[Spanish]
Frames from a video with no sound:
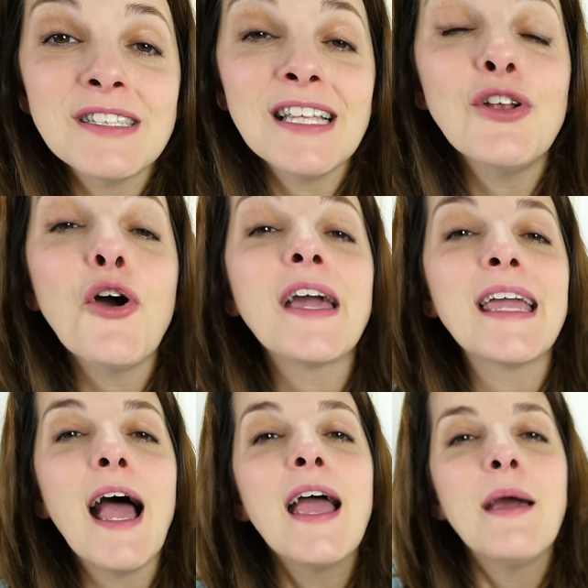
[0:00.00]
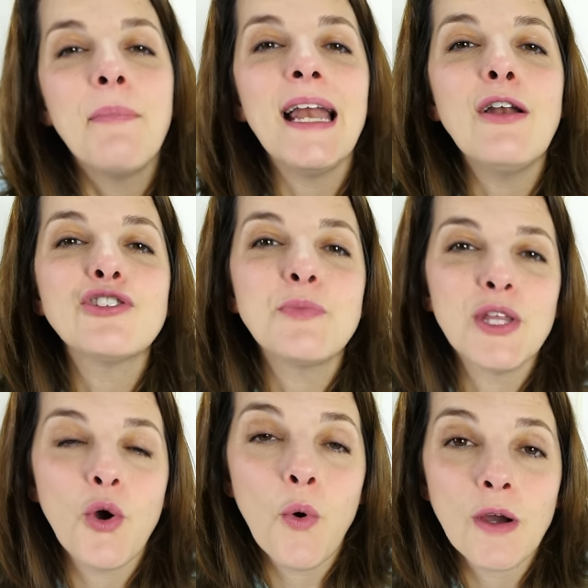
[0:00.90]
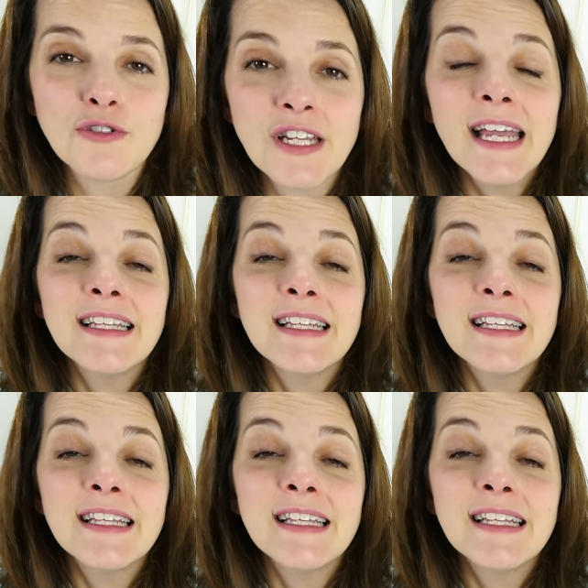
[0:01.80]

tecnología para los videojuegos.